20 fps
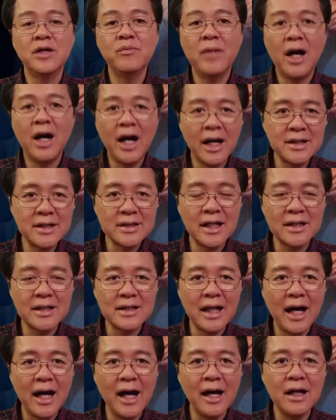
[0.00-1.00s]
ma-heart
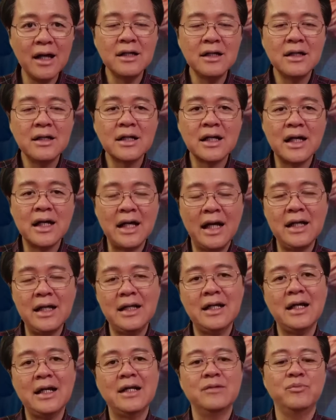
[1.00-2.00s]
attack, kaya
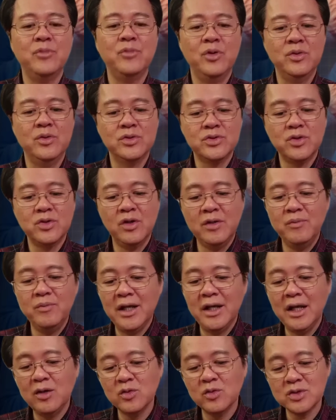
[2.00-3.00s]
ingat po. So,
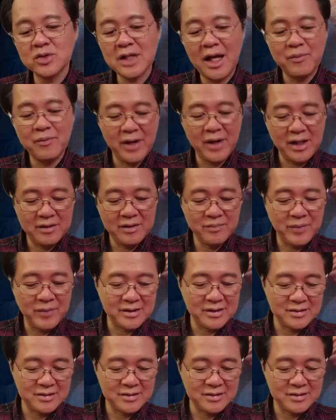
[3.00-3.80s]
iba na usapan pag